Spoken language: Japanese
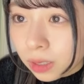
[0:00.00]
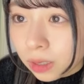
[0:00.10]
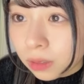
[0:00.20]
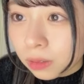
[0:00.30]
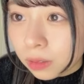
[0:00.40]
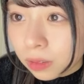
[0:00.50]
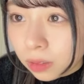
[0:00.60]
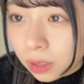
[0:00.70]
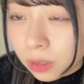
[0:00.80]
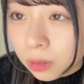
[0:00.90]
あの
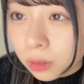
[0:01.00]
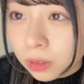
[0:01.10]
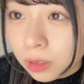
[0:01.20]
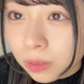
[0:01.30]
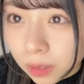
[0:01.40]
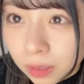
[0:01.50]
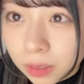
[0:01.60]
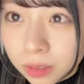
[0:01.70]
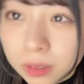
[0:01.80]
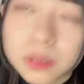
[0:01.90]
構本当に分かっ
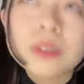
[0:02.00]
たんですよ